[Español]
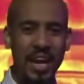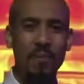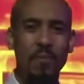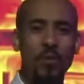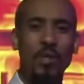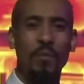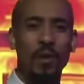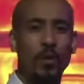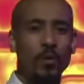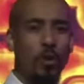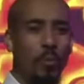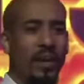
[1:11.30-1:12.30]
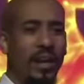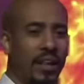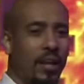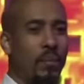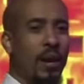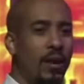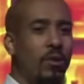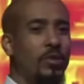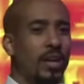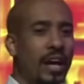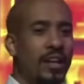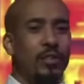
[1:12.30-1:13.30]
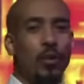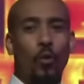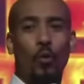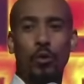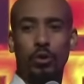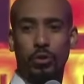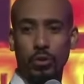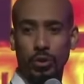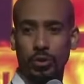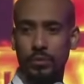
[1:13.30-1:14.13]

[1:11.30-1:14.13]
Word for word: y muy debiluchos para derribar los gigantes ocultos.